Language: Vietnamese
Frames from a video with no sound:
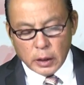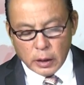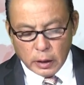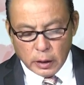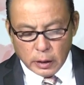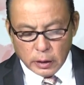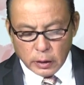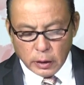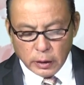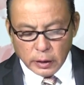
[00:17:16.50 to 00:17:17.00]

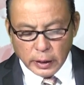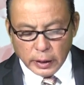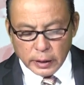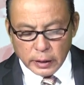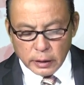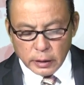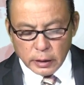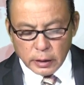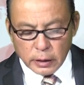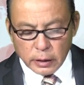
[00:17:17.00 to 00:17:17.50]
à, nó là
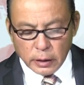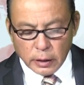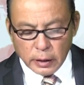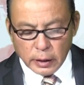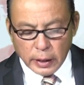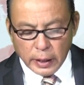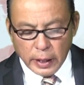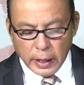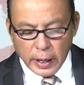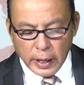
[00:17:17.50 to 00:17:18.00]
ờ, nó
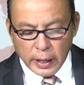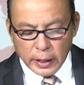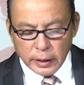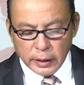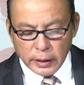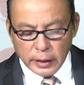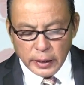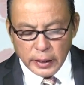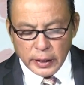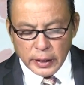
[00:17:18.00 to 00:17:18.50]
là
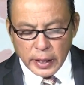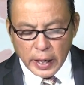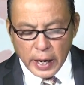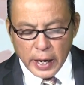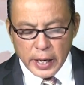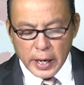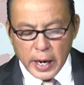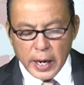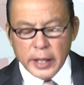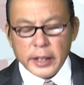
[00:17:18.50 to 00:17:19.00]

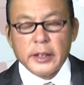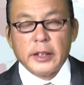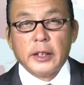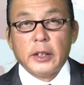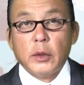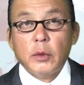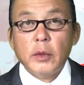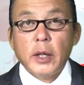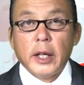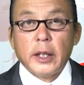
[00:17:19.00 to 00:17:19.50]
NDAA thì
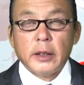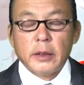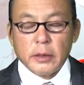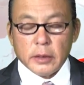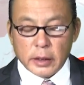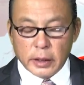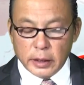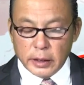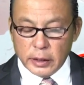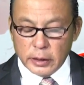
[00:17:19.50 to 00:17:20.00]
đúng hơn
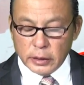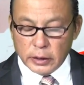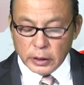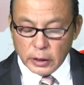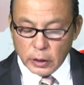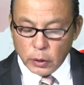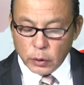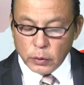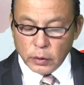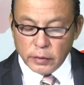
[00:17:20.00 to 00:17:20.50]
à,
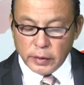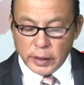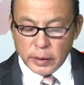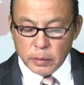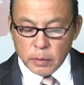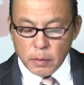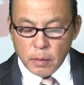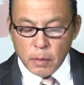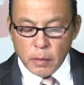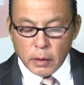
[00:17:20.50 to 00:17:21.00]
xin lỗi quý vị
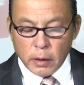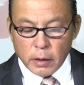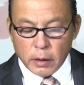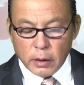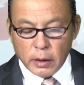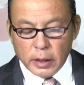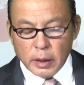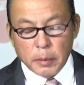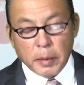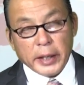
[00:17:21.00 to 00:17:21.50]

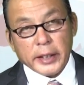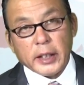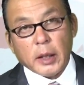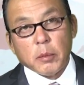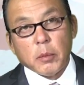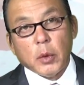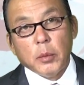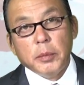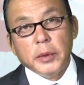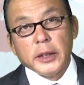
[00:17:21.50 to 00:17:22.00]
nó là
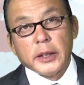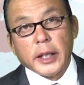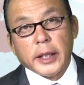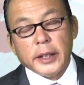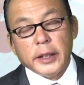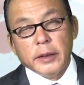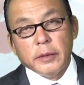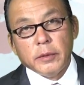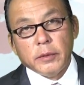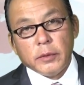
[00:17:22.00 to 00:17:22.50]
740
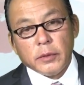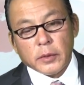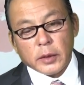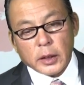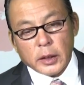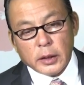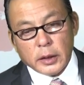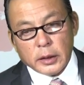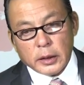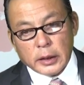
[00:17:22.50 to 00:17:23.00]
tỷ
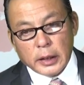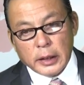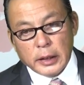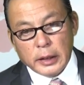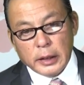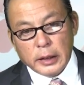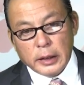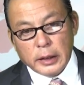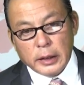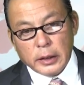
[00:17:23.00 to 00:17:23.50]

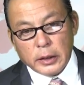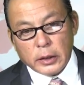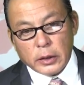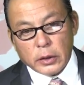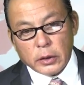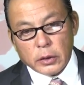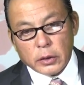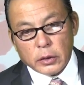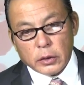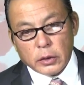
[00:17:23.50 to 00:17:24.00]
thì
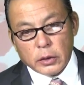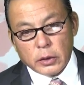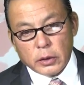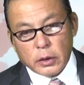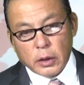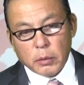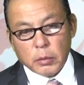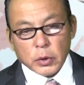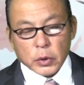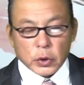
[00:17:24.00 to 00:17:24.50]

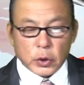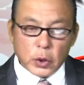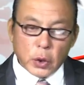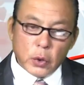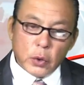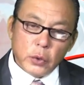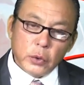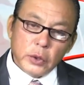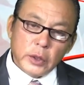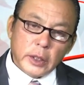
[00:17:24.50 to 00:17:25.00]
có một
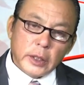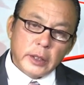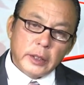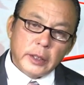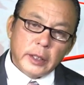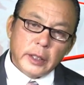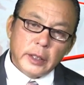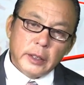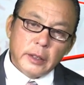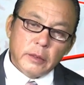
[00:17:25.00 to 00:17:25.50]
số
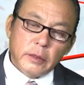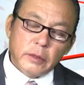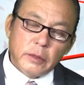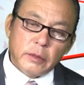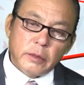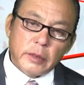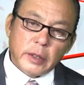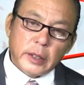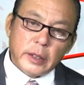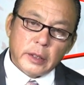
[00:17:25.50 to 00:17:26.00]
những cái
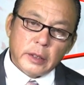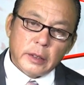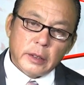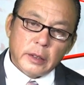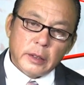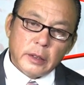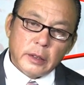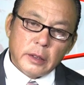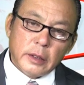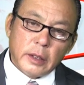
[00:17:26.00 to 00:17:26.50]
vị
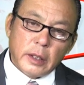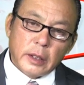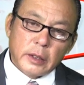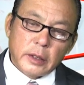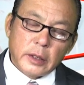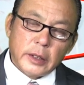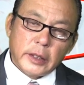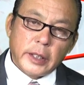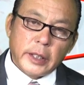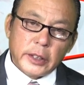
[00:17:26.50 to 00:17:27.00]
ờ,
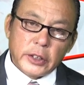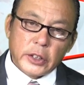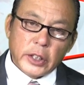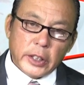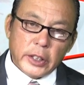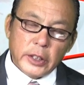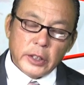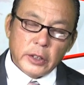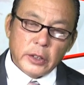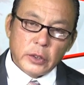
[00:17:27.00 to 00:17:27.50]
thượng nghị
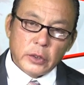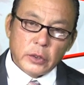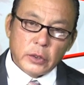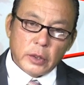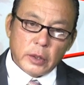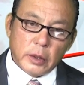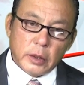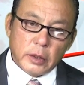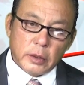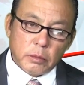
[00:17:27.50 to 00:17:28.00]
sĩ
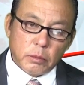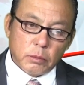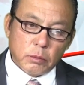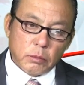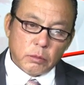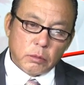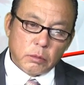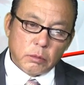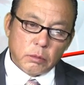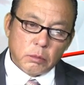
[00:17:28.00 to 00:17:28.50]
à,
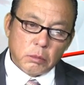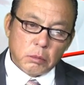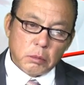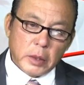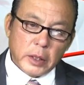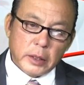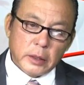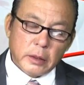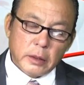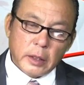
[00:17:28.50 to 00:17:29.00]

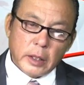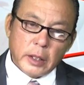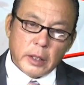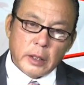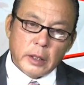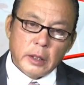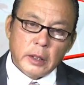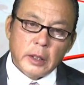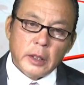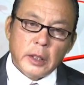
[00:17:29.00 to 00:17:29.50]
bên
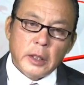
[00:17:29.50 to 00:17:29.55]
à,